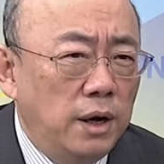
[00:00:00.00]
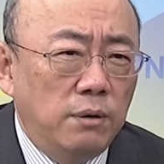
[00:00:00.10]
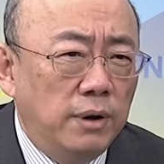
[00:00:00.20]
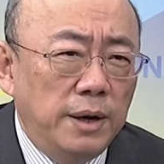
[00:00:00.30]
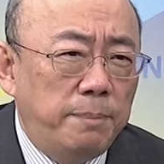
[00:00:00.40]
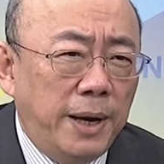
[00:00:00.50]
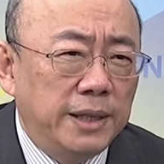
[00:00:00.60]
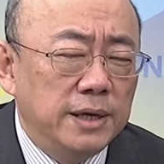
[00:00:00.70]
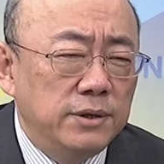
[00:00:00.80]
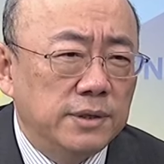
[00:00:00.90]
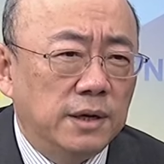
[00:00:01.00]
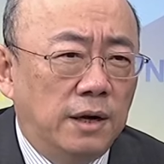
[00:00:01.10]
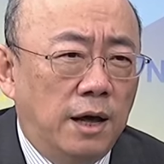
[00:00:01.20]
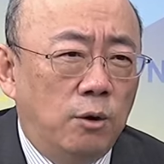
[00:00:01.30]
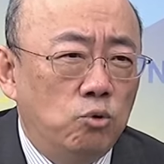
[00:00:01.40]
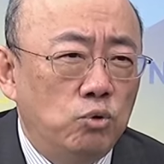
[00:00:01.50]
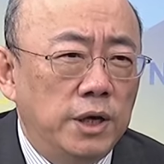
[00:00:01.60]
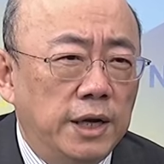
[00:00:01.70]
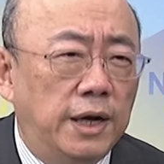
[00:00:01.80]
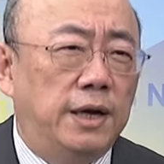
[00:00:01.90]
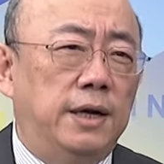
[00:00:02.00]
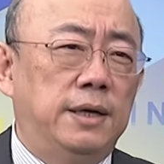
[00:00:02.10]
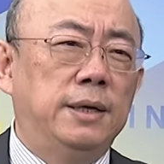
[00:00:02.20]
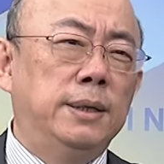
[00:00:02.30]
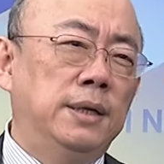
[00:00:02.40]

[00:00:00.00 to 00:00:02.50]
认为拜登就是个老狐狸啦，